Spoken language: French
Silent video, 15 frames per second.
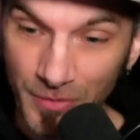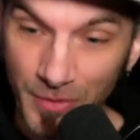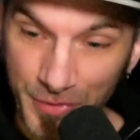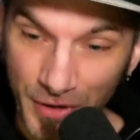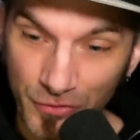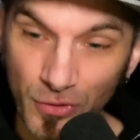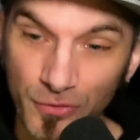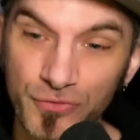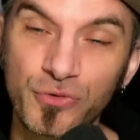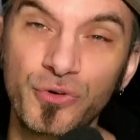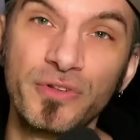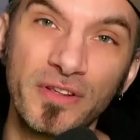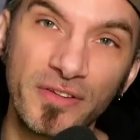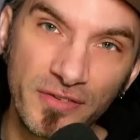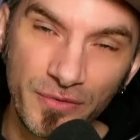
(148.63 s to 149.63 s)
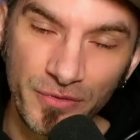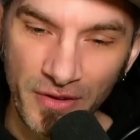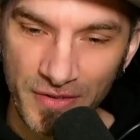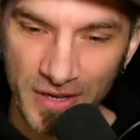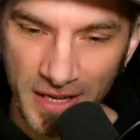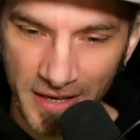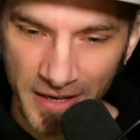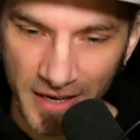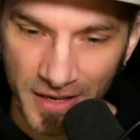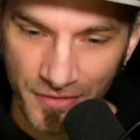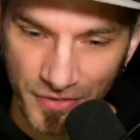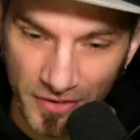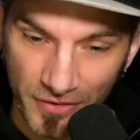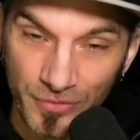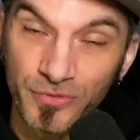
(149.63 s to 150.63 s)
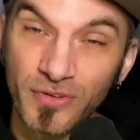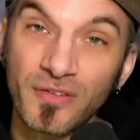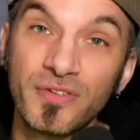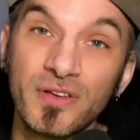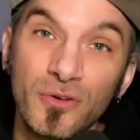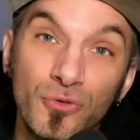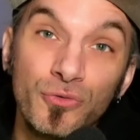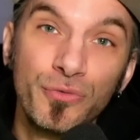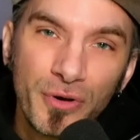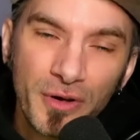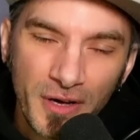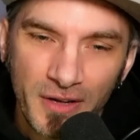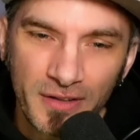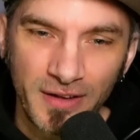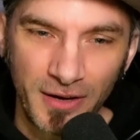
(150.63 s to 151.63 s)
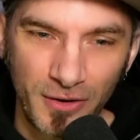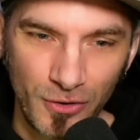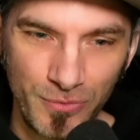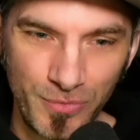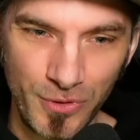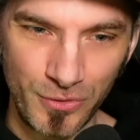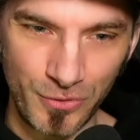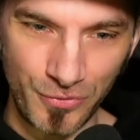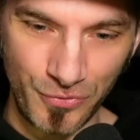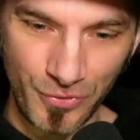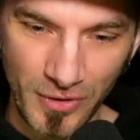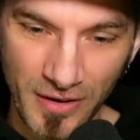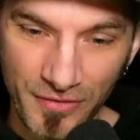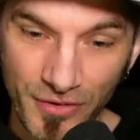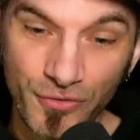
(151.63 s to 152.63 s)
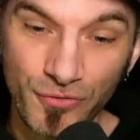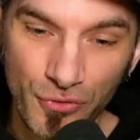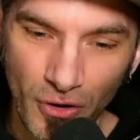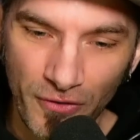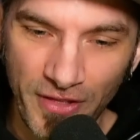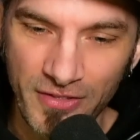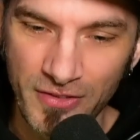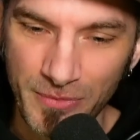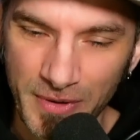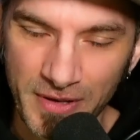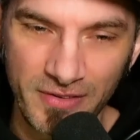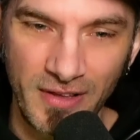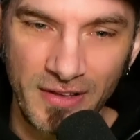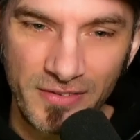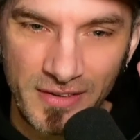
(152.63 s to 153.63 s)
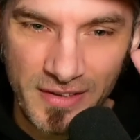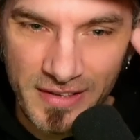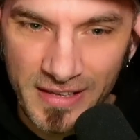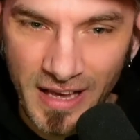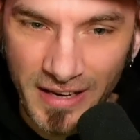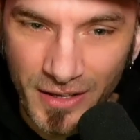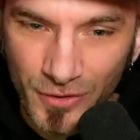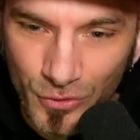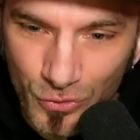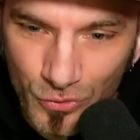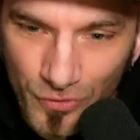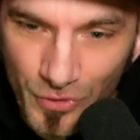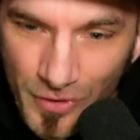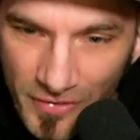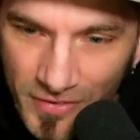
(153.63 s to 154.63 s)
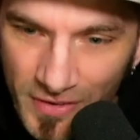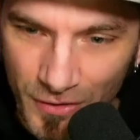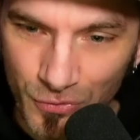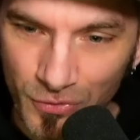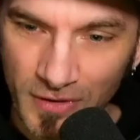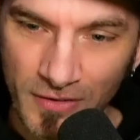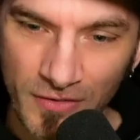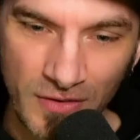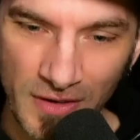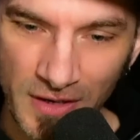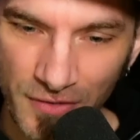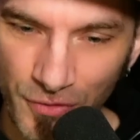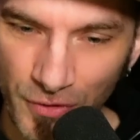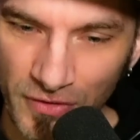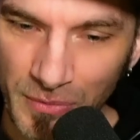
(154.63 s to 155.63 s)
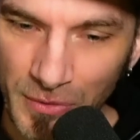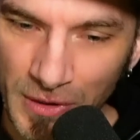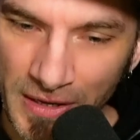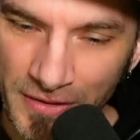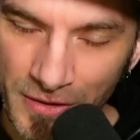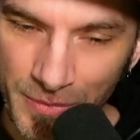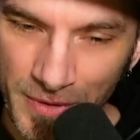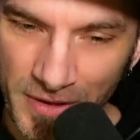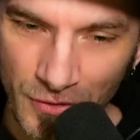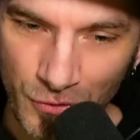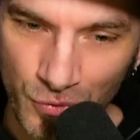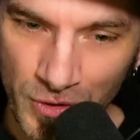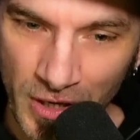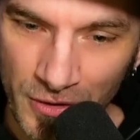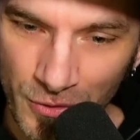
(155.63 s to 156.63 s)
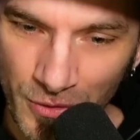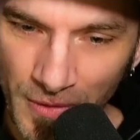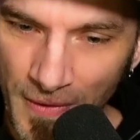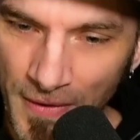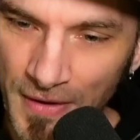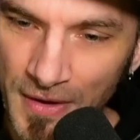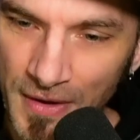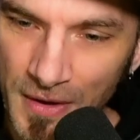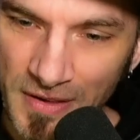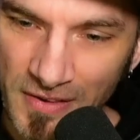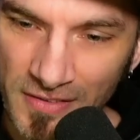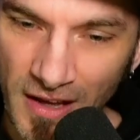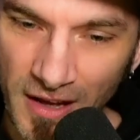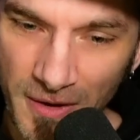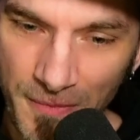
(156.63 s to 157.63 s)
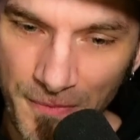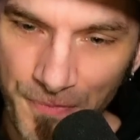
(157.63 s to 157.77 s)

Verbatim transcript: bien sûr, vous connaissez, vous avez les hein, si vous avez lu Dragon Ball, ou que vous l'avez vu en animé, ça, il n'y a rien de nouveau ici, hein, tout est tiré forcément de l'animé, c'est tout canon. Mais ça,